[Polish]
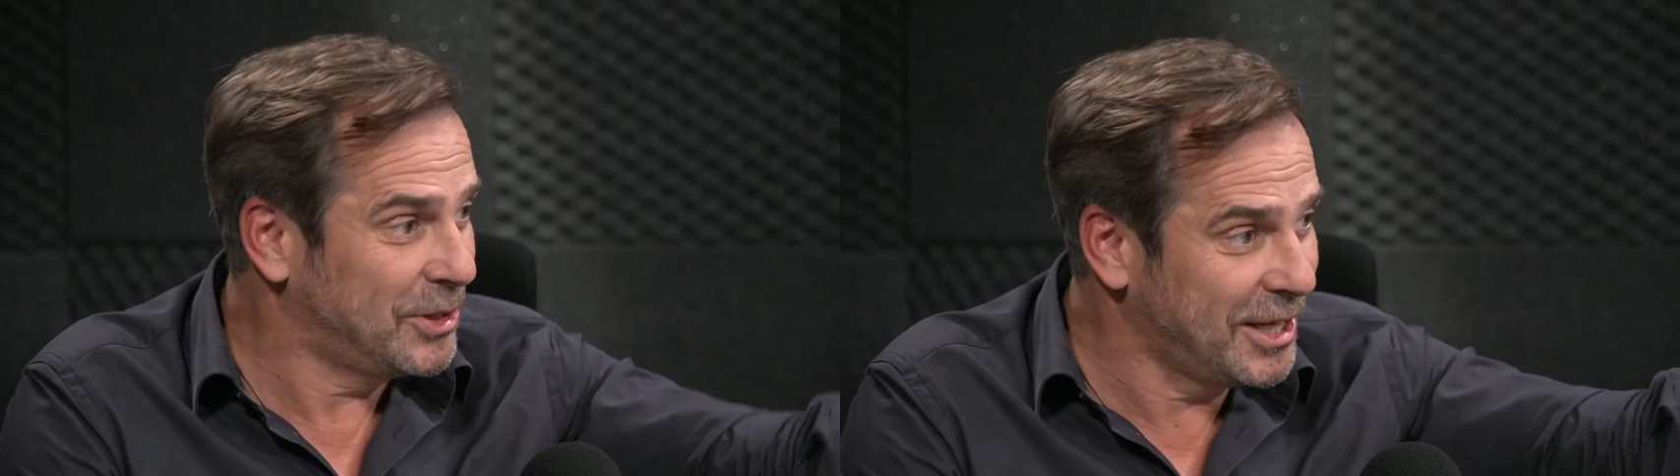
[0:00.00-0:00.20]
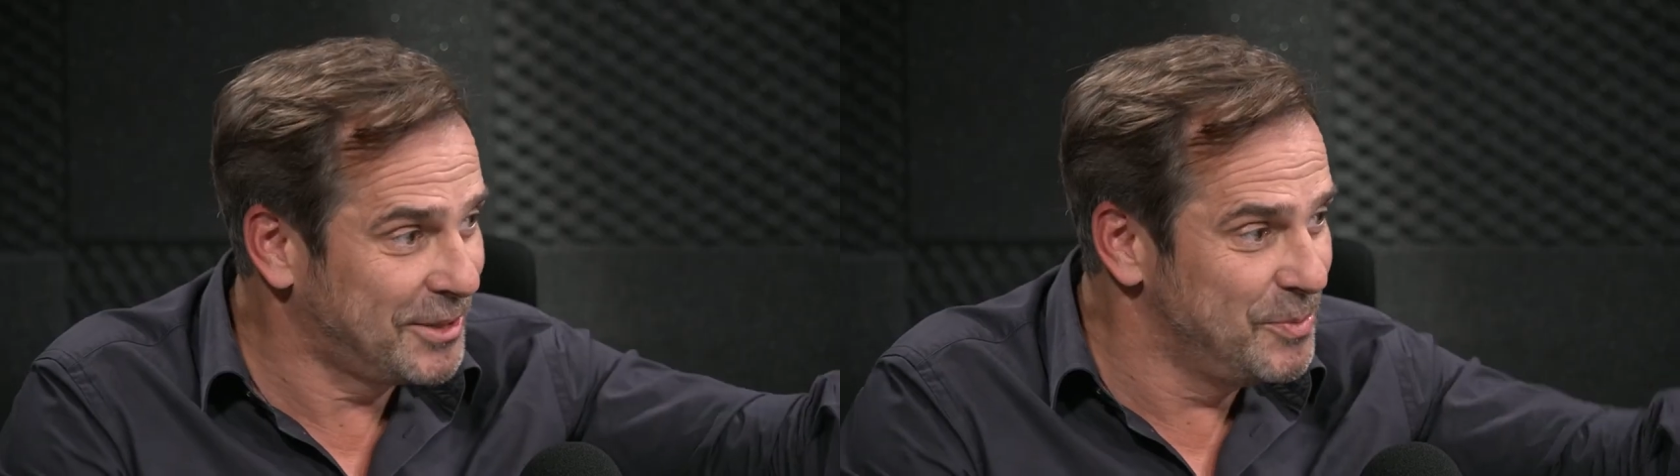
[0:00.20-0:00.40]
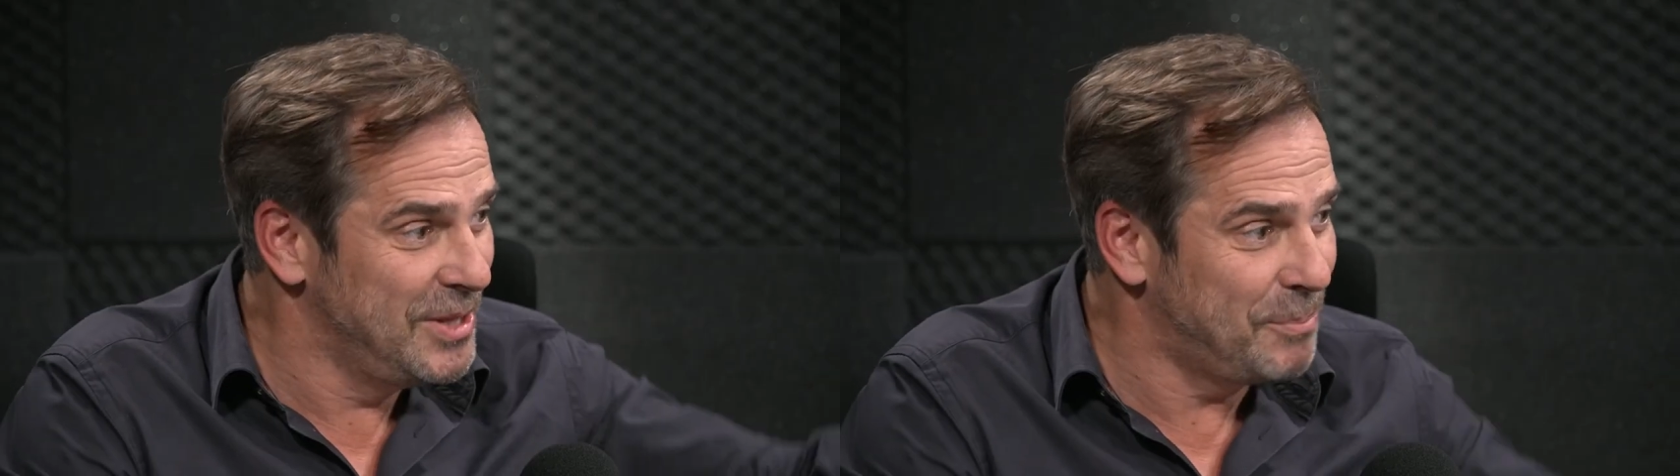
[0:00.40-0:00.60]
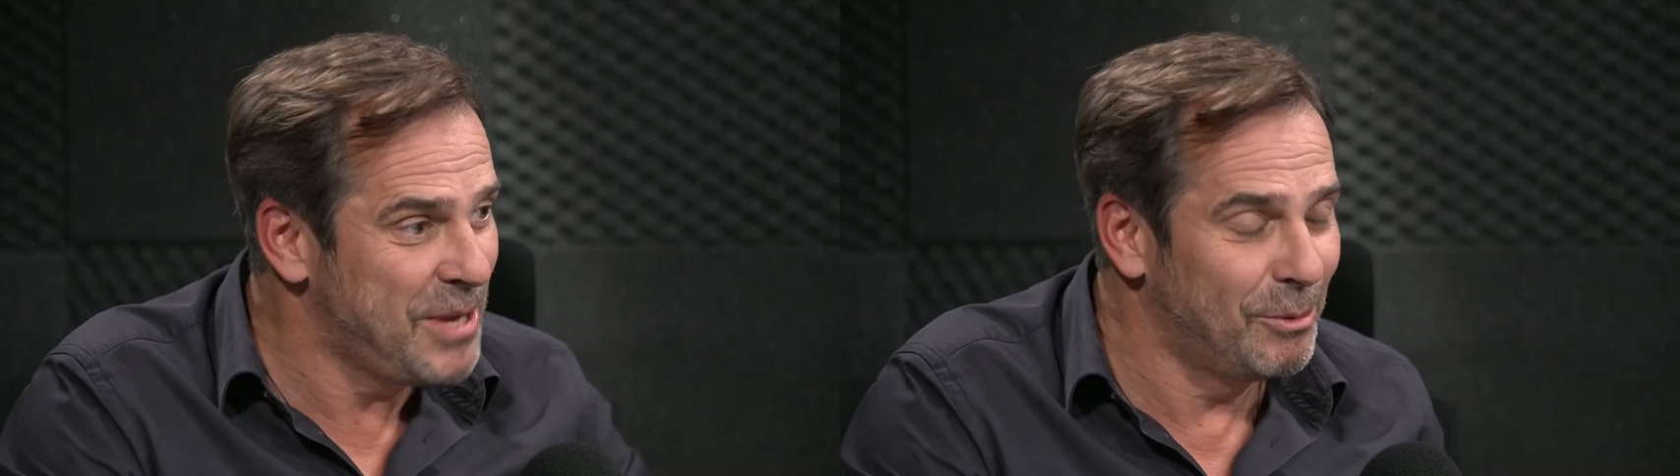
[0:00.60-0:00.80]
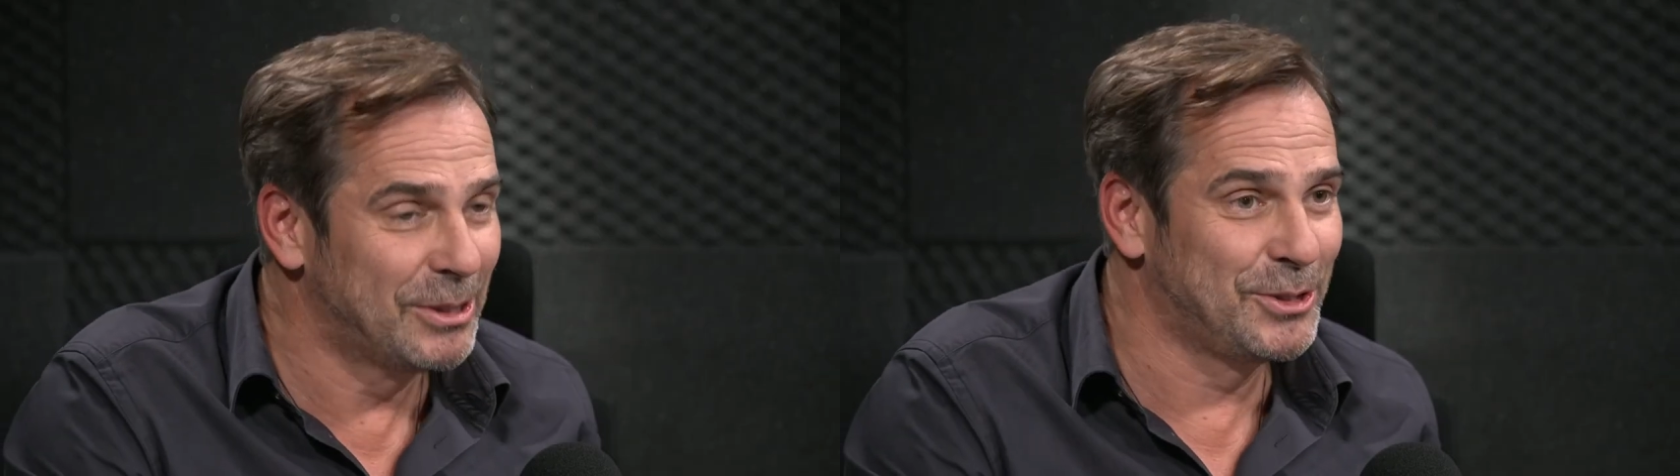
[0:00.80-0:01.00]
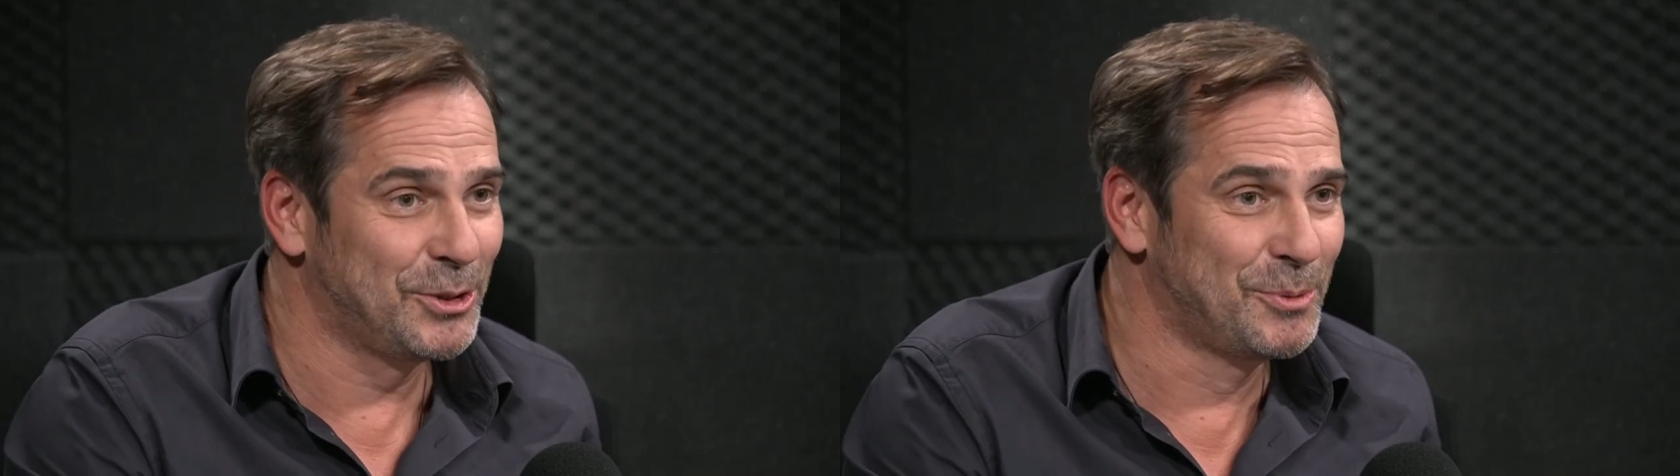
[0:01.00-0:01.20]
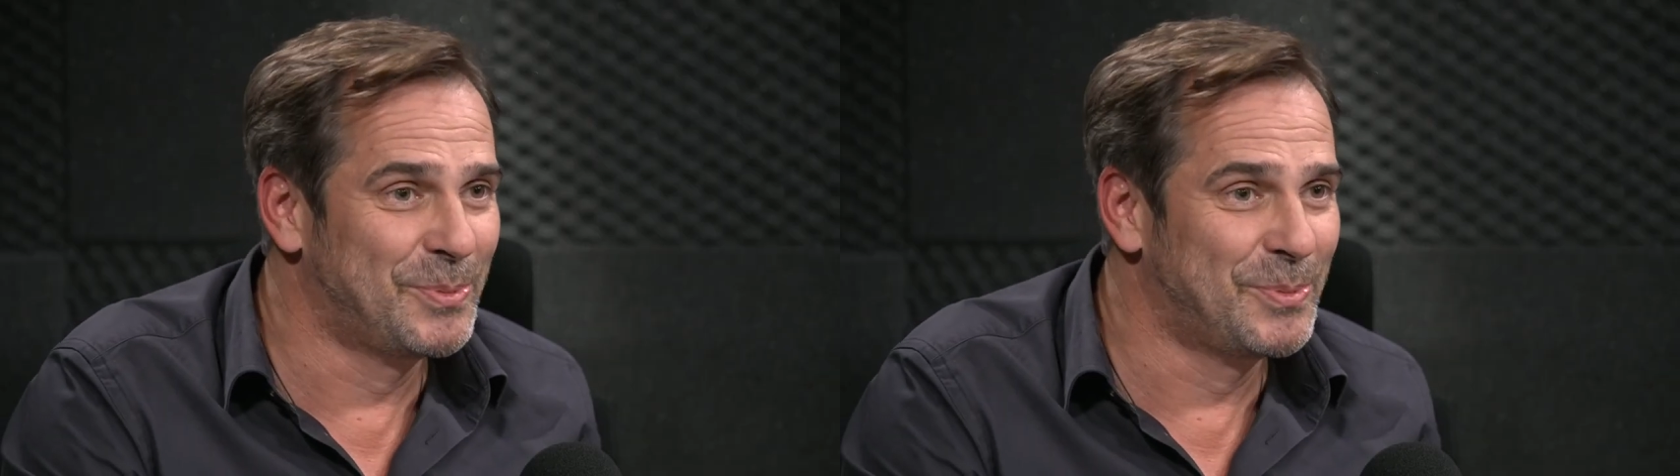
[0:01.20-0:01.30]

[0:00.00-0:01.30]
Ostatnio tak, tak żyjesz. Na biało jesteś